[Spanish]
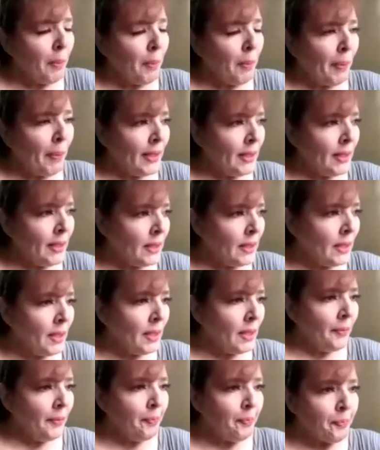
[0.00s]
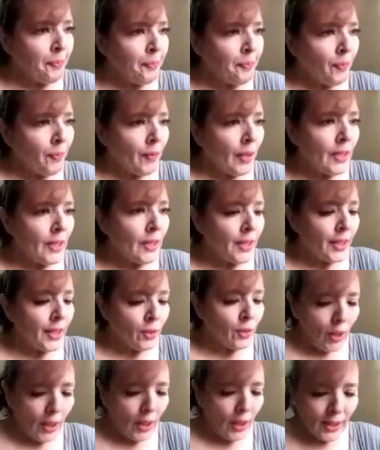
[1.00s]
Eh, me parece,
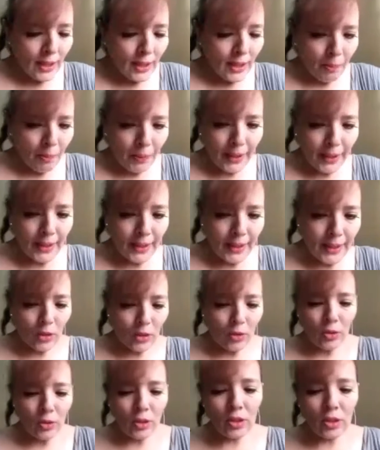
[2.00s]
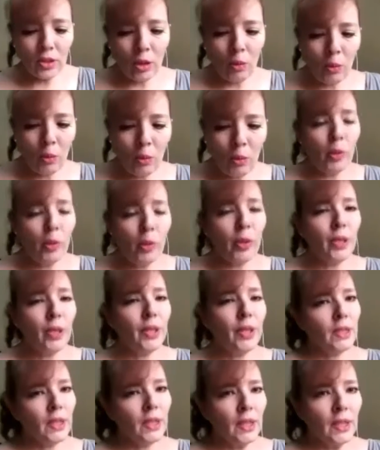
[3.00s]
entre todas las aplicaciones, como muy
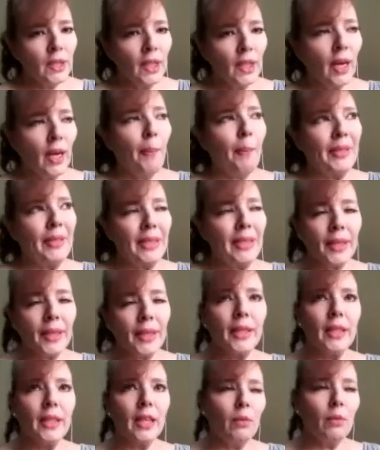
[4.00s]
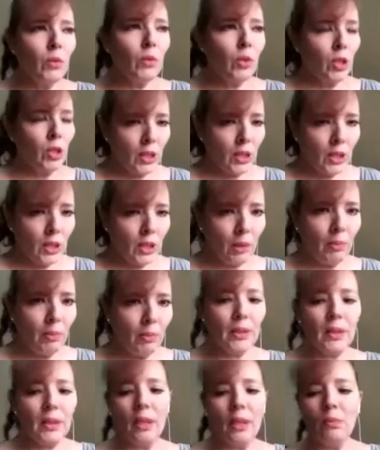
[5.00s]
distinta, a pesar de que hay
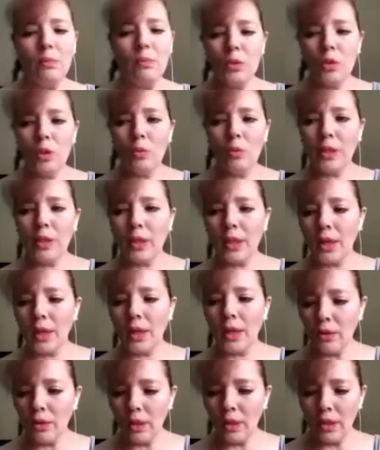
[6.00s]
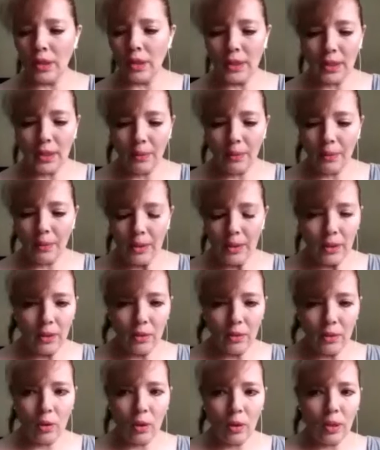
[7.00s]
muchísimas, hay mucho mercado que, está
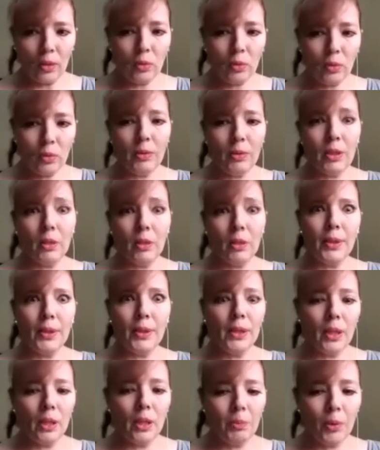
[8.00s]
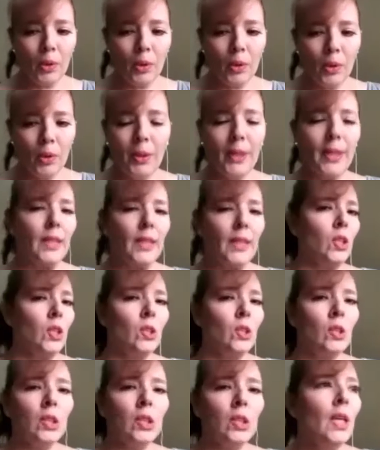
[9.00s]
vendiendo actualmente por este tipo de
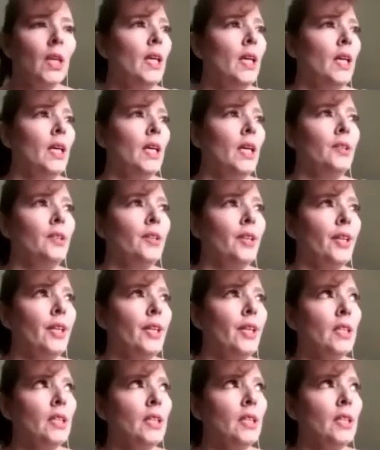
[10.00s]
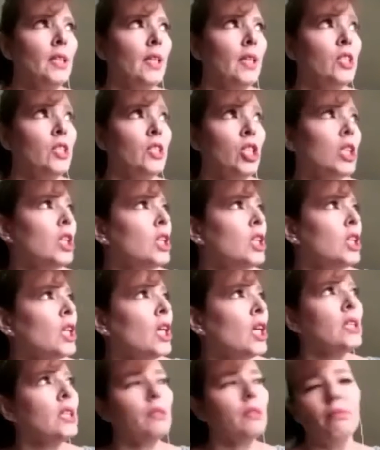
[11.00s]
aplicaciones, entre ellas eh,
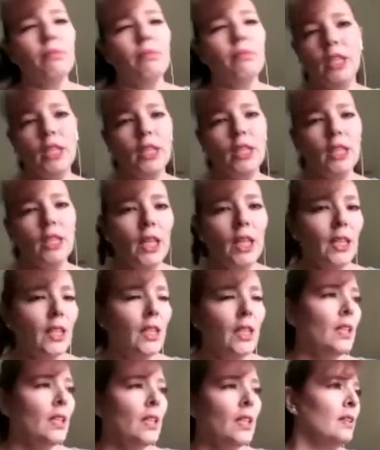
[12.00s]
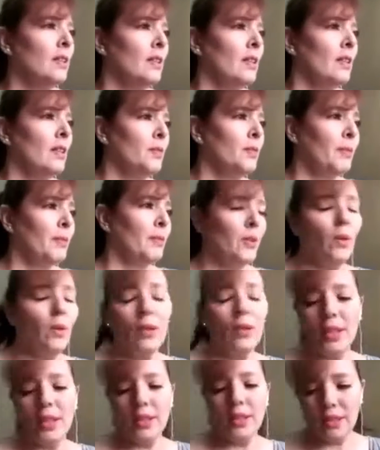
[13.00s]
chinas, mexicanas,
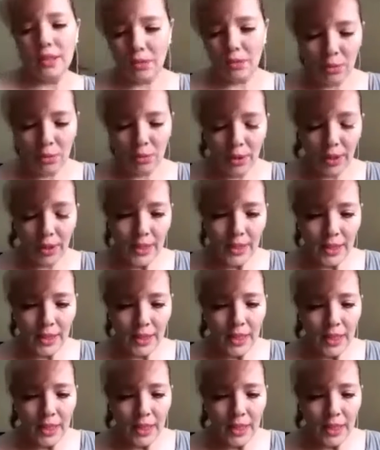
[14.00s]
españolas, estadounidenses.